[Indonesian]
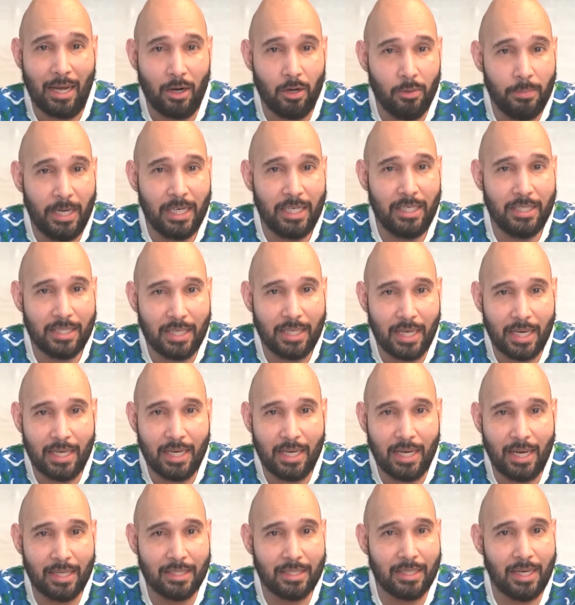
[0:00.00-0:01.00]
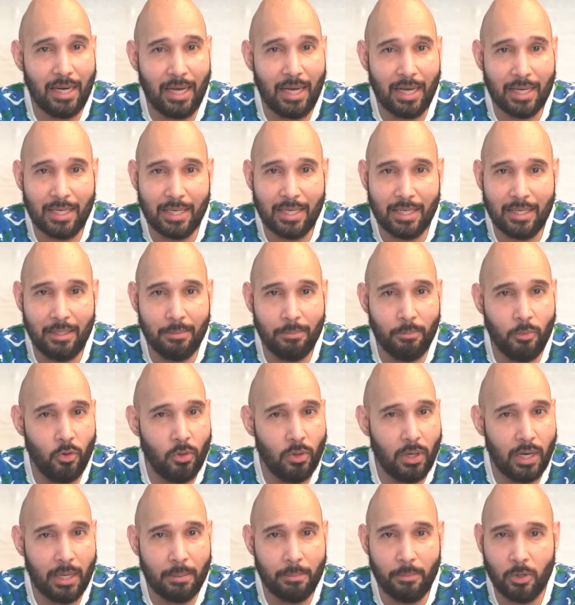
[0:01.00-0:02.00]
Kalau bagi saya hasil akhir ini
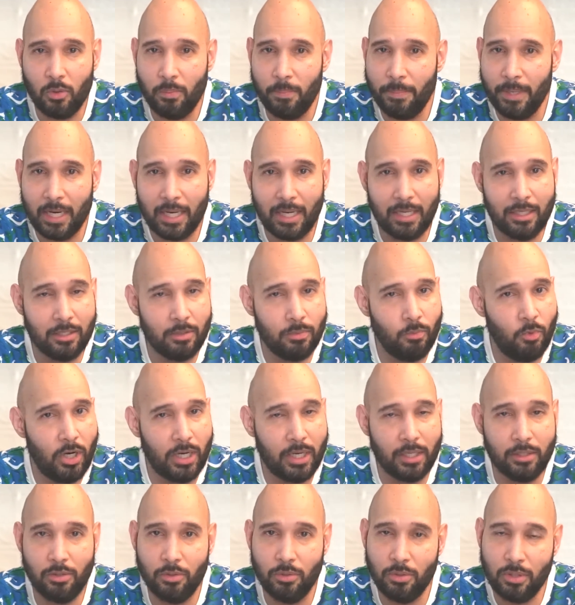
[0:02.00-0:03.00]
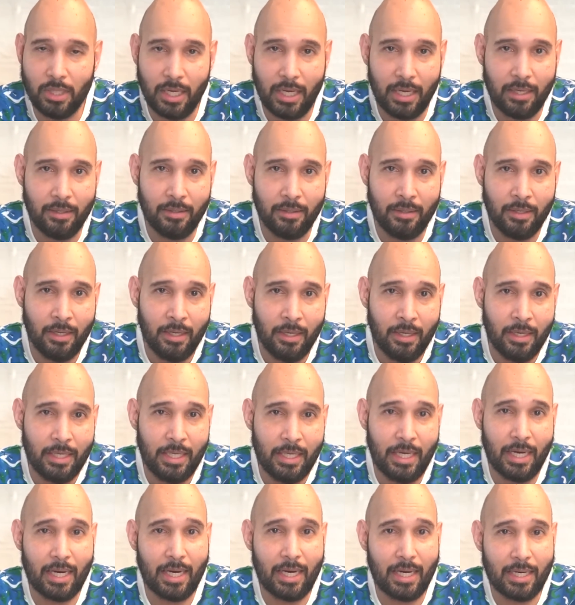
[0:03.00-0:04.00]
bukan merupakan sebuah kejutan,
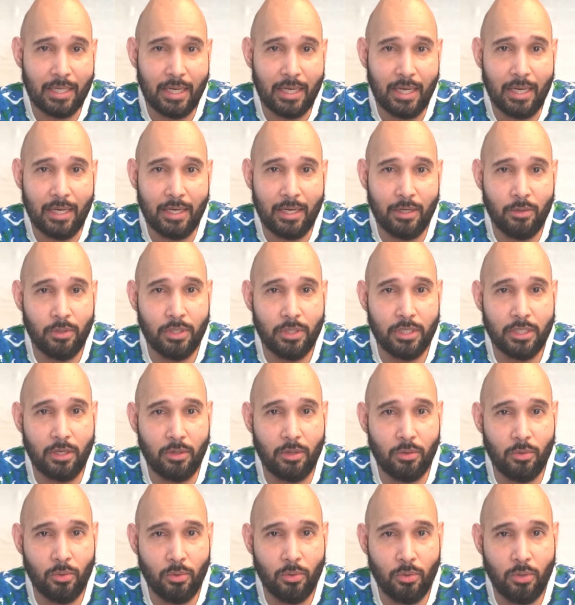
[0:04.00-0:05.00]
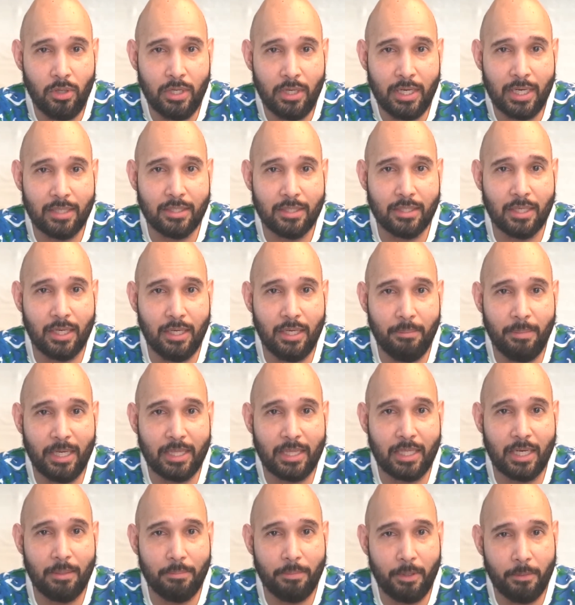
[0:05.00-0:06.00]
ya karena Indonesia unggul dari segi
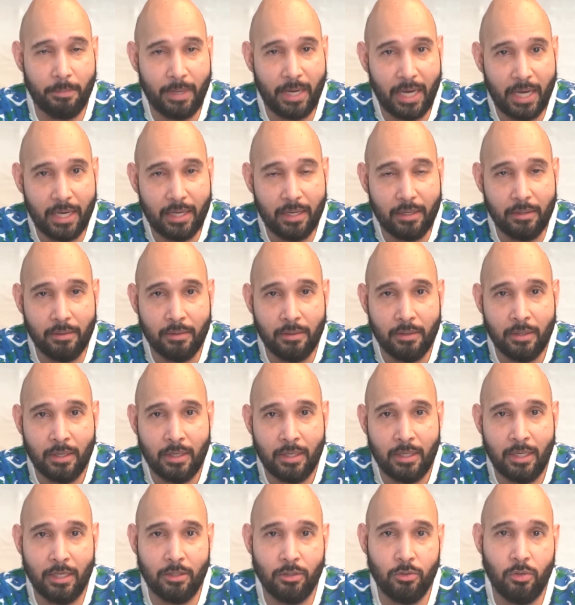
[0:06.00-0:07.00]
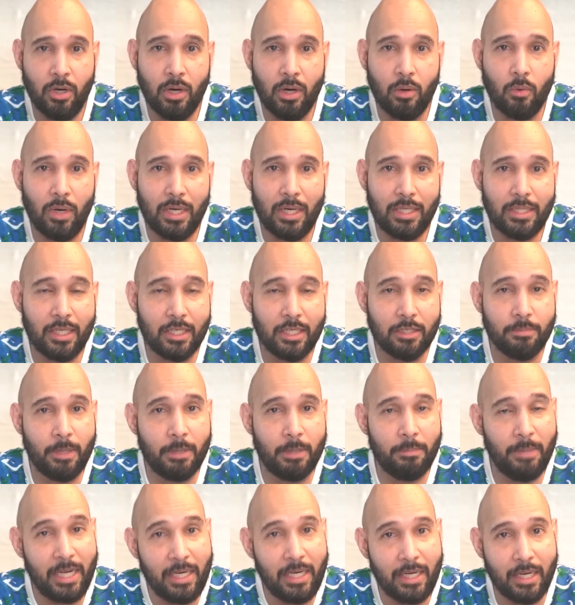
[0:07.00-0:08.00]
materi pemain dan juga kualitas
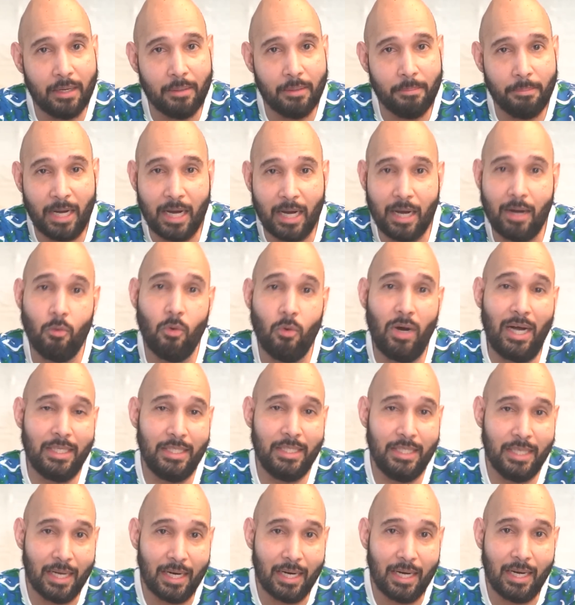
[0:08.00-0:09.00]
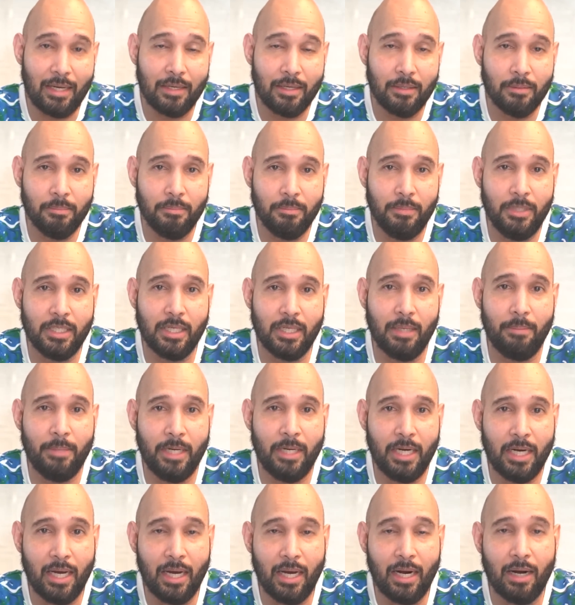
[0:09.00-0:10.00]
permainan, maka wajarlah bisa
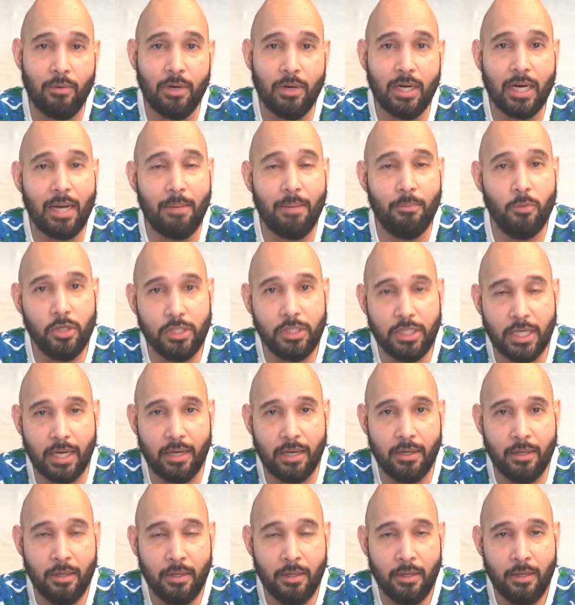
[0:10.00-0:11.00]
menang lawan Kamboja.